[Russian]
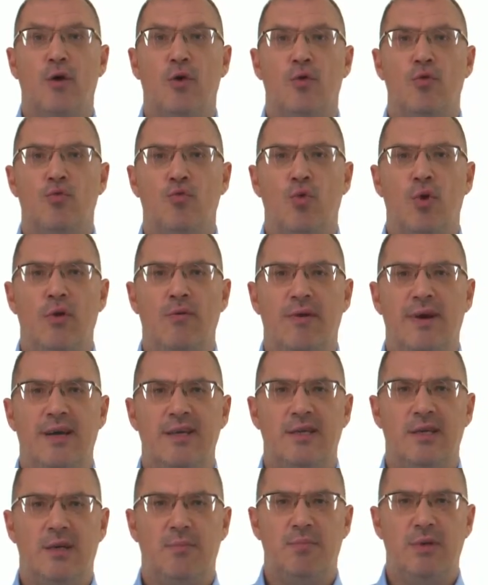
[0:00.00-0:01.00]
Нулевая
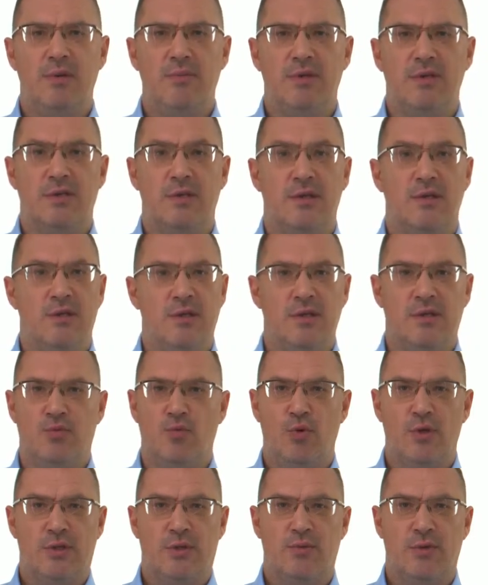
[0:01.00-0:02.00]
терпимость не
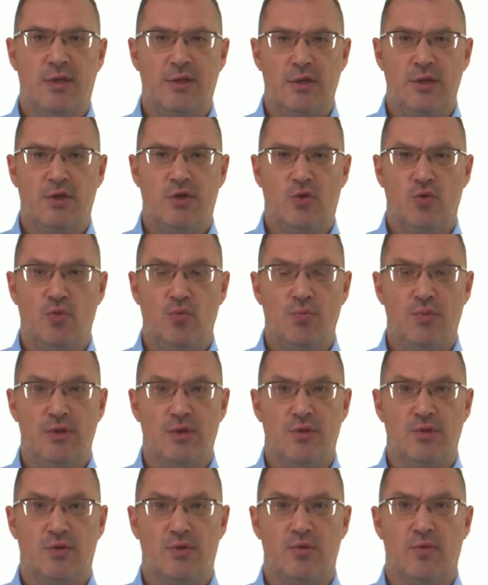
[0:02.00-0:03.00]
свойственна отечественному
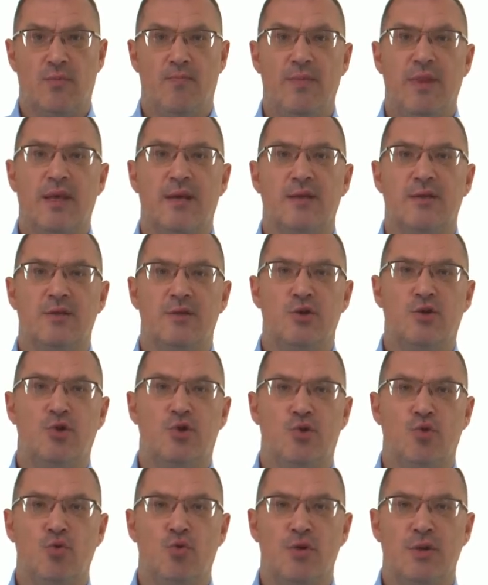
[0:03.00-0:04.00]
бизнесу –
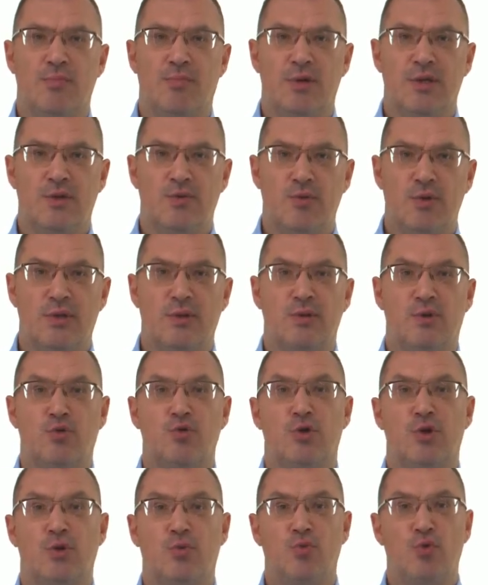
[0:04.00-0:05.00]
Зачастую на производстве
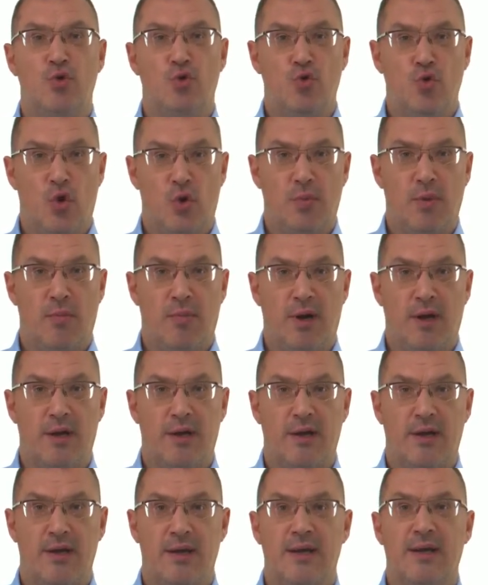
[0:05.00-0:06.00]
существует норма
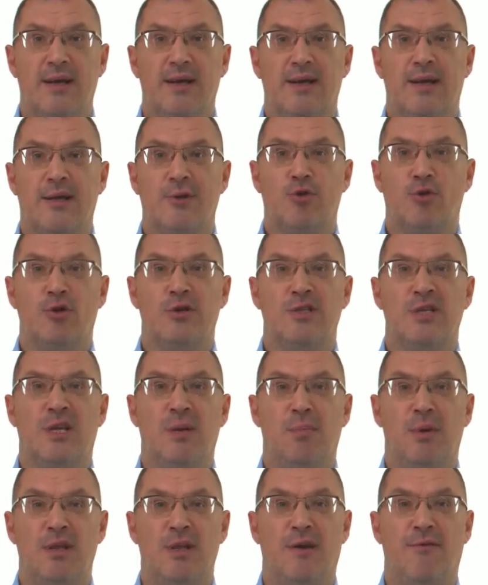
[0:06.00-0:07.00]
брака, которая
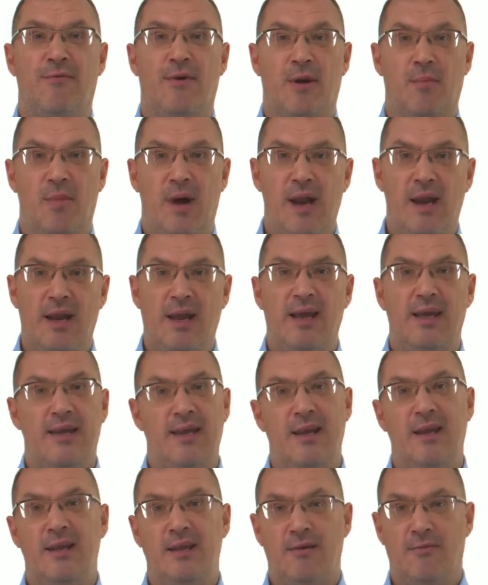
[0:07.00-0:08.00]
закреплена формально
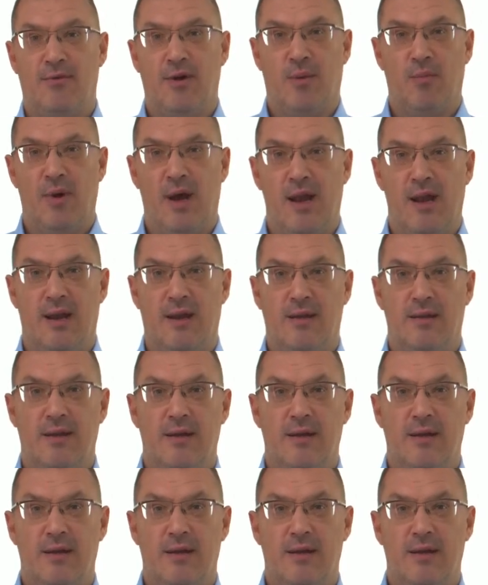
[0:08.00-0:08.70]
или неформально.